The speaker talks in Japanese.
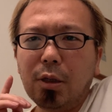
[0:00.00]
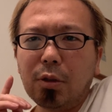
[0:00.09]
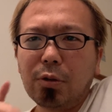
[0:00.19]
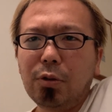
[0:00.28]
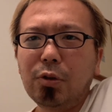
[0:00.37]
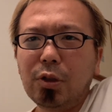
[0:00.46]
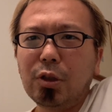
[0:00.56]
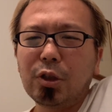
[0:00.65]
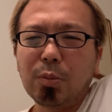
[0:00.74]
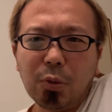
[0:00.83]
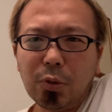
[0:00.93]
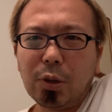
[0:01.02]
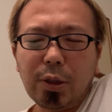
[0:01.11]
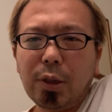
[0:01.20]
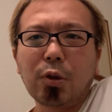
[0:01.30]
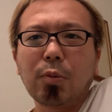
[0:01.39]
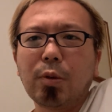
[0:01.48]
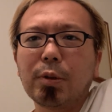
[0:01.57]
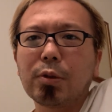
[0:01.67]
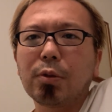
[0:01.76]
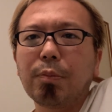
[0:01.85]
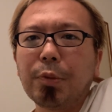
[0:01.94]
苦しいしもったいないと思いますよ。